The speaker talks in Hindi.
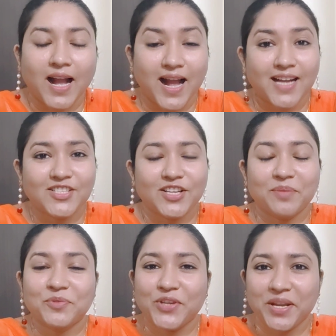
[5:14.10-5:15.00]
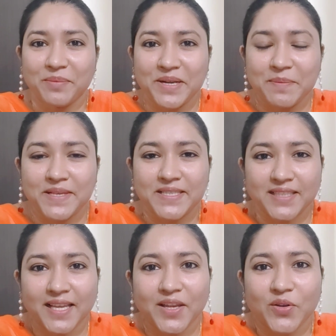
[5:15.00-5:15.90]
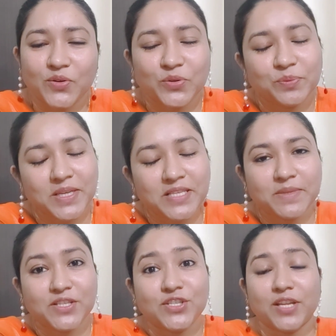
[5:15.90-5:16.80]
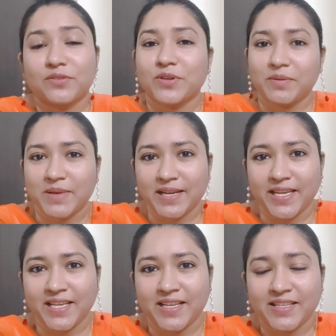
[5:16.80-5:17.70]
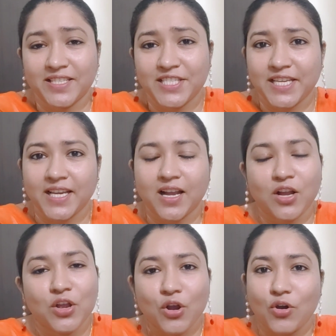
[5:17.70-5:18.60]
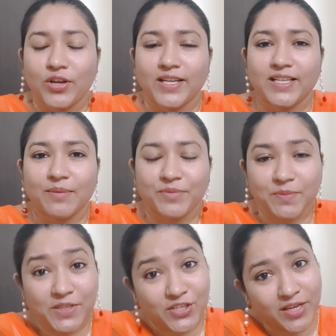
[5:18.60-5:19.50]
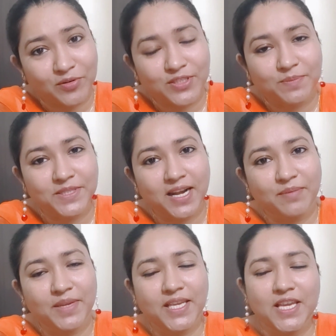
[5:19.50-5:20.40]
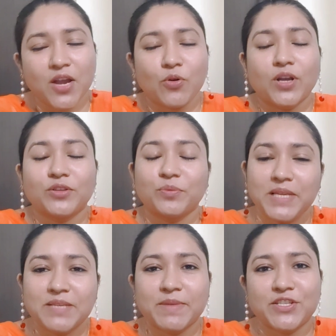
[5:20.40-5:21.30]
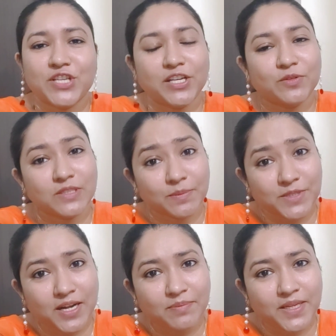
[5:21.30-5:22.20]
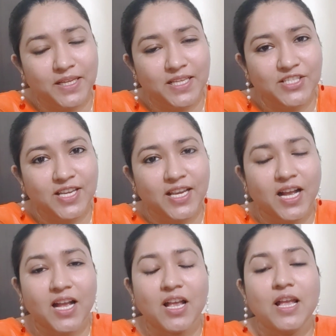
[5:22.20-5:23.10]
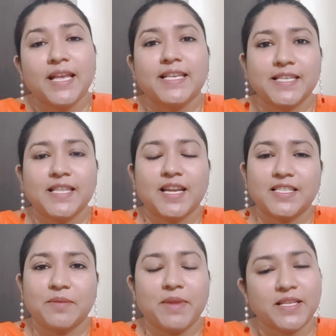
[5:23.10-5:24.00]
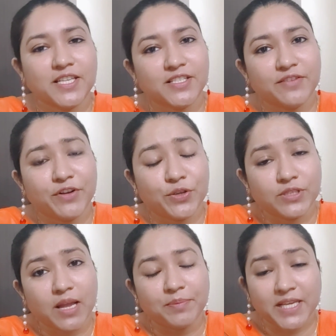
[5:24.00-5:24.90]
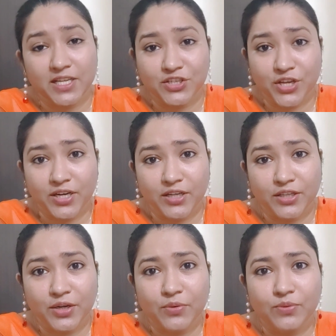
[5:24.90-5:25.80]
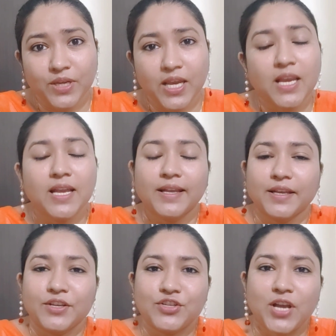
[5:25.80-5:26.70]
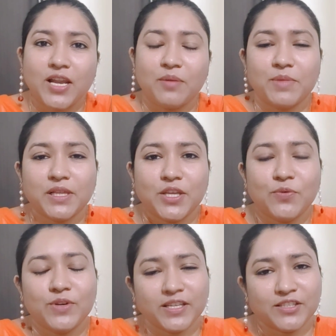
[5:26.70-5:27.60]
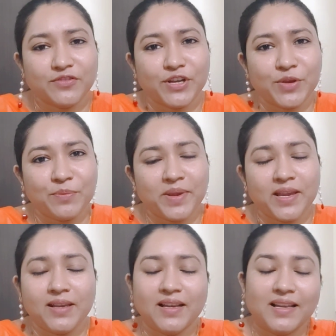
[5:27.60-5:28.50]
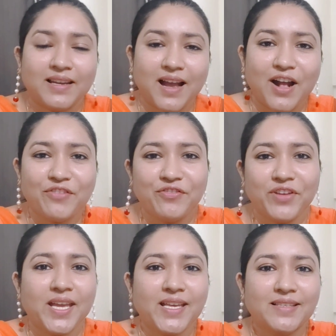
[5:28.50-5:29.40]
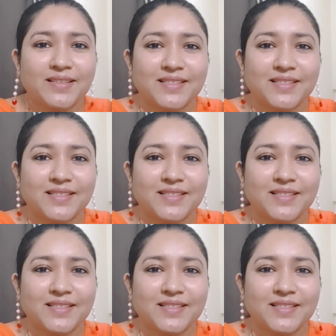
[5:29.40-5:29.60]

आज का आपको ये रेमेडी पसंद आया हो तो प्लीज़ मेरे चैनल को एक बार लाइक कर दीजिएगा और अगर आपने मेरे चैनल को सब्सक्राइब नहीं किया होगा तो प्लीज़ मेरे चैनल को सब्सक्राइब कर लीजिएगा इसी तरह से मैं अच्छे अच्छे वीडियोस आपके लिए शेयर करते रहूंगी इनशाला मिलती हूँ नेक्स्ट वीडियो पे अल्लाह हाफिज़